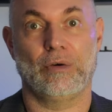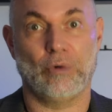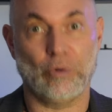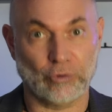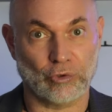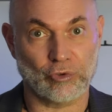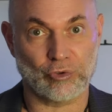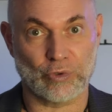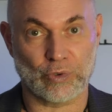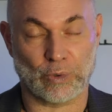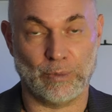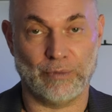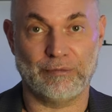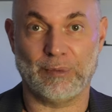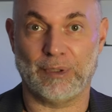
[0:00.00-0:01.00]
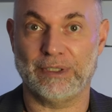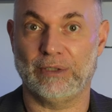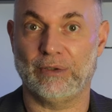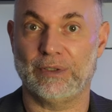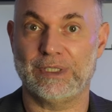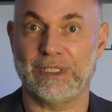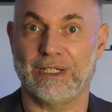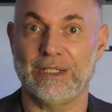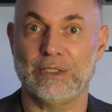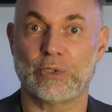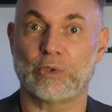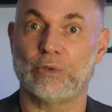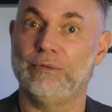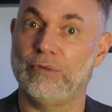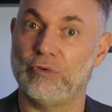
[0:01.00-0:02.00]
Autre chose qu'on peut vous demander de retirer, ce
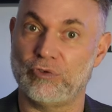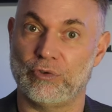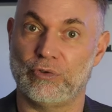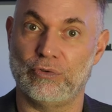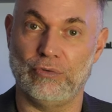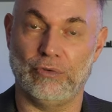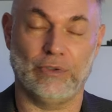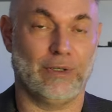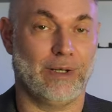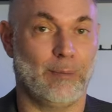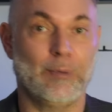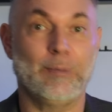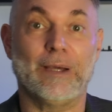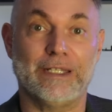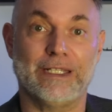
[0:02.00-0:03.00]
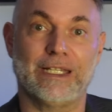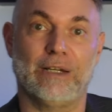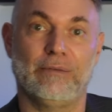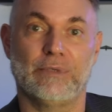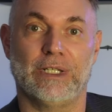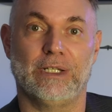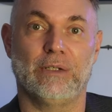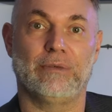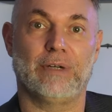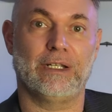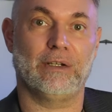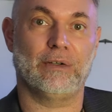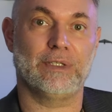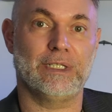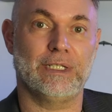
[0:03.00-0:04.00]
sont vos chaussures. Dans la plupart des cas, vous allez devoir
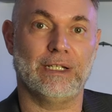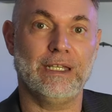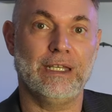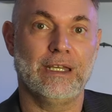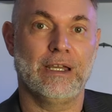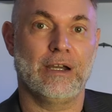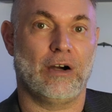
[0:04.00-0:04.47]
les retirer.